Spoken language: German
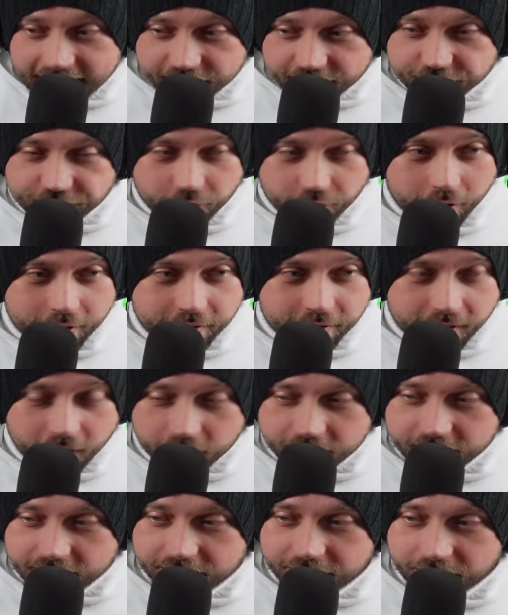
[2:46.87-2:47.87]
eingefroren und
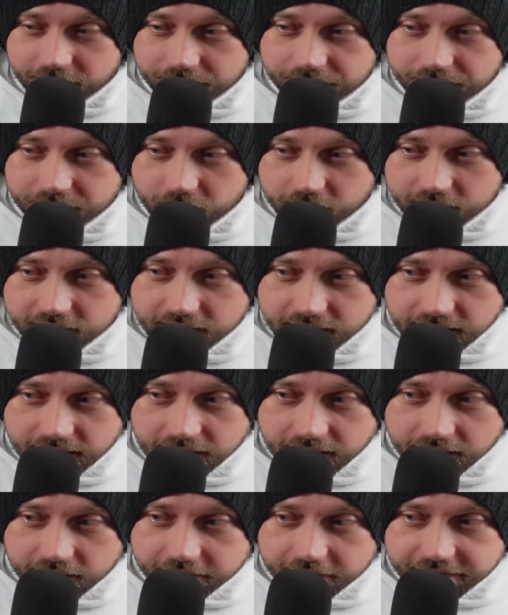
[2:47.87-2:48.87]
rausgenommen.
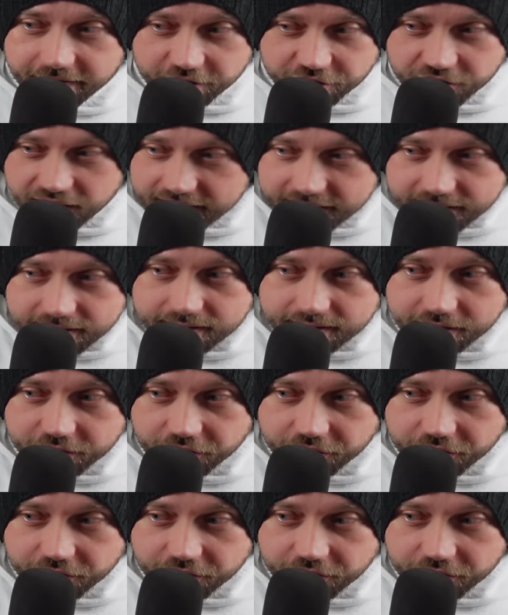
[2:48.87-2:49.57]
Godzilla verschanzt